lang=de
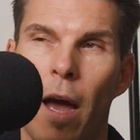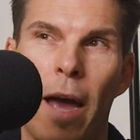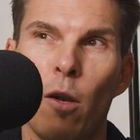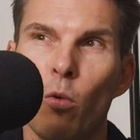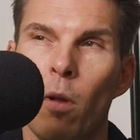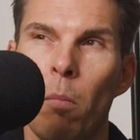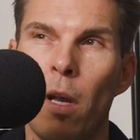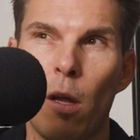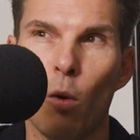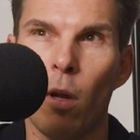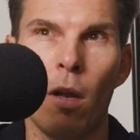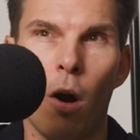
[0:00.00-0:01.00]
100
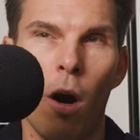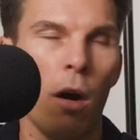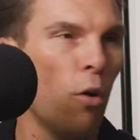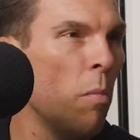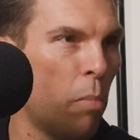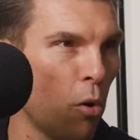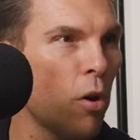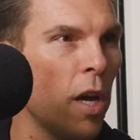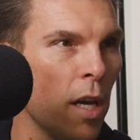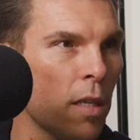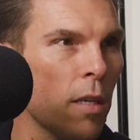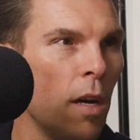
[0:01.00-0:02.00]
Millionen Euro in
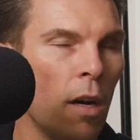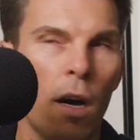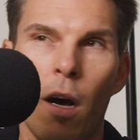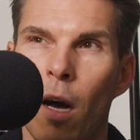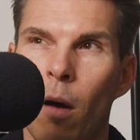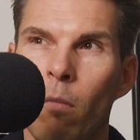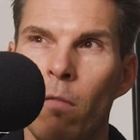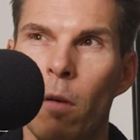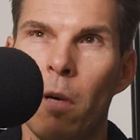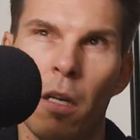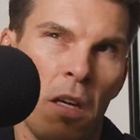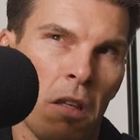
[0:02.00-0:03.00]
Bookings. Ähm,
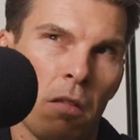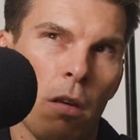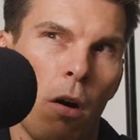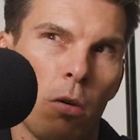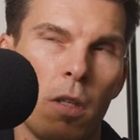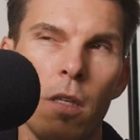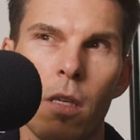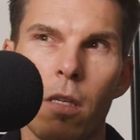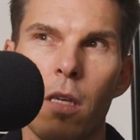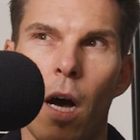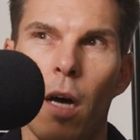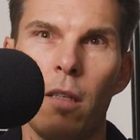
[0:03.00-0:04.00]
wir werden jetzt auch
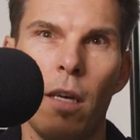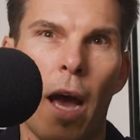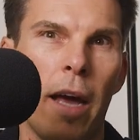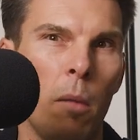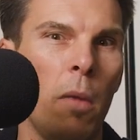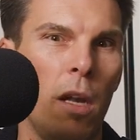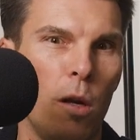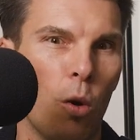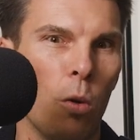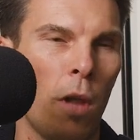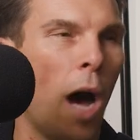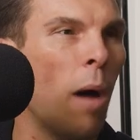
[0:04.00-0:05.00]
dieses Jahr die eine Million